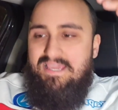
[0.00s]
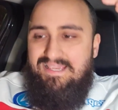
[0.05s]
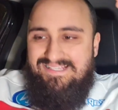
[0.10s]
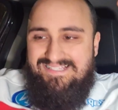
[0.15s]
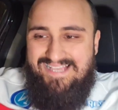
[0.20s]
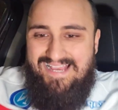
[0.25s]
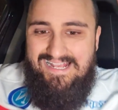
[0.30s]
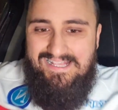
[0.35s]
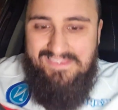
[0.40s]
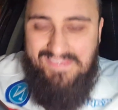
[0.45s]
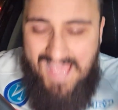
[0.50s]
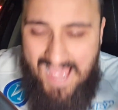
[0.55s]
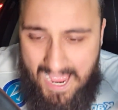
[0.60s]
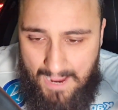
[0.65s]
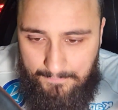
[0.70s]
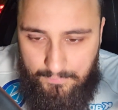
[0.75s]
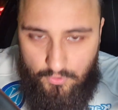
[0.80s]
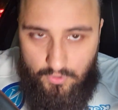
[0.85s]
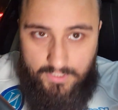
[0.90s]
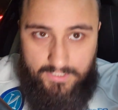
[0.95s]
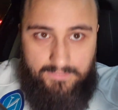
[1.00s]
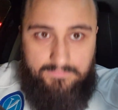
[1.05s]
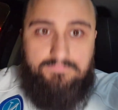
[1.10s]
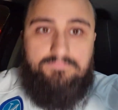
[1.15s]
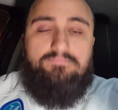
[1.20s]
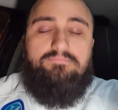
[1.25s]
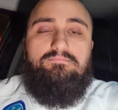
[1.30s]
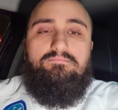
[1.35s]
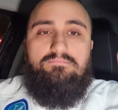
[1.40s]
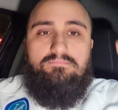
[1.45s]
se il Napoli
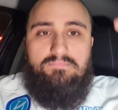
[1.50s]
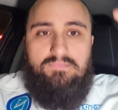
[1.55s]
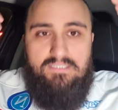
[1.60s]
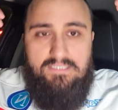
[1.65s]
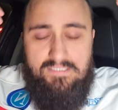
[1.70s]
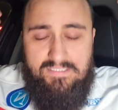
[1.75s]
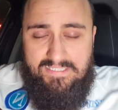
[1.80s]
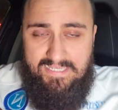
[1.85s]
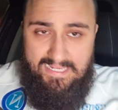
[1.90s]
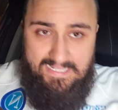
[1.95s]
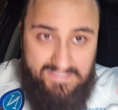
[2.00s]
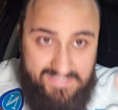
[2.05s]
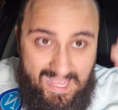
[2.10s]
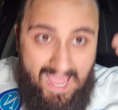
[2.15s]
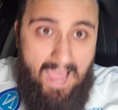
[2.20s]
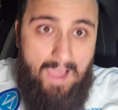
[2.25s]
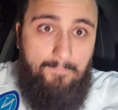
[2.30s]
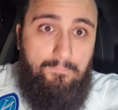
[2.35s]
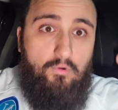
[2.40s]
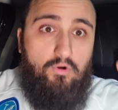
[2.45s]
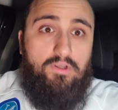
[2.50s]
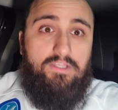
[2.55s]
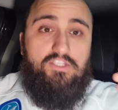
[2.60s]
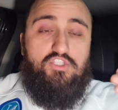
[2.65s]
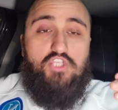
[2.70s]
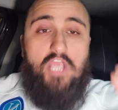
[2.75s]
se il Napoli,